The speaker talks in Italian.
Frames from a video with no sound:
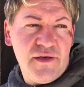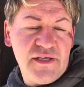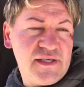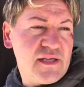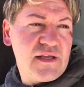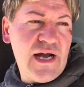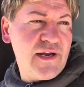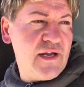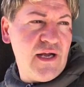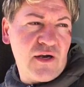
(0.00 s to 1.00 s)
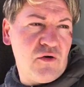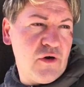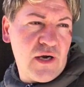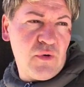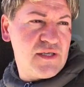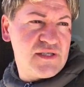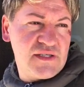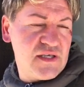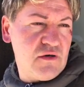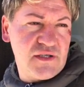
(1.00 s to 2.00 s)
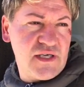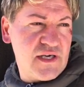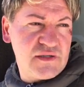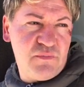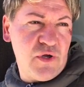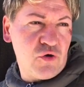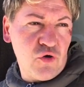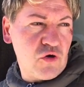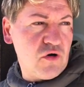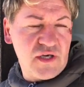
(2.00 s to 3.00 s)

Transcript: Di 7 anni ancora qualsiasi cosa, respiro, tocco,